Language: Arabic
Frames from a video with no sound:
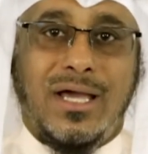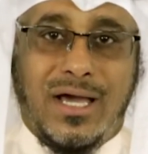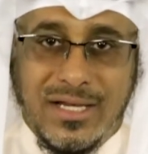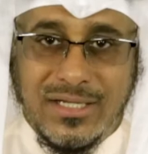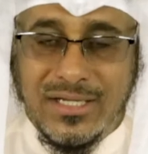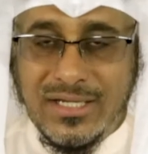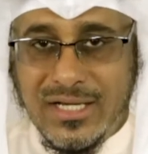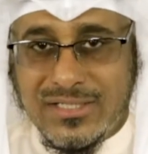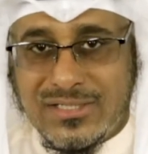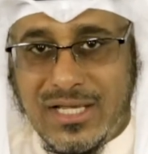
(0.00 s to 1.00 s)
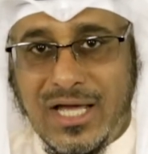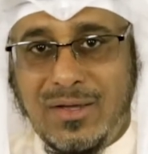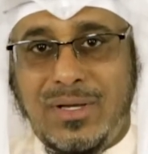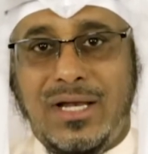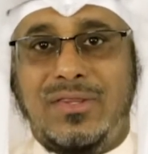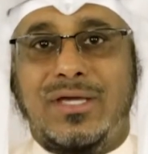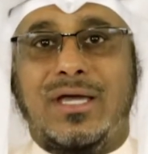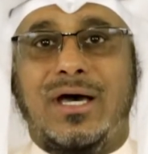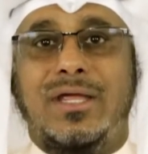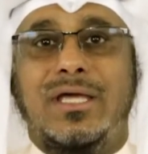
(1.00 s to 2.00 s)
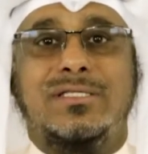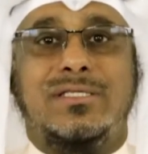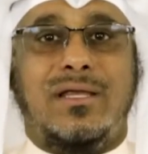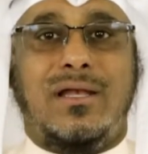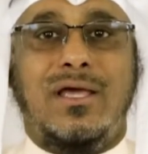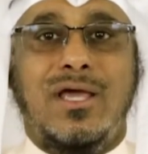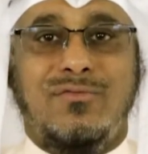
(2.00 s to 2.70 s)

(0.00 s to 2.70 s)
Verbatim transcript: عليه السلام الذي كان ينزل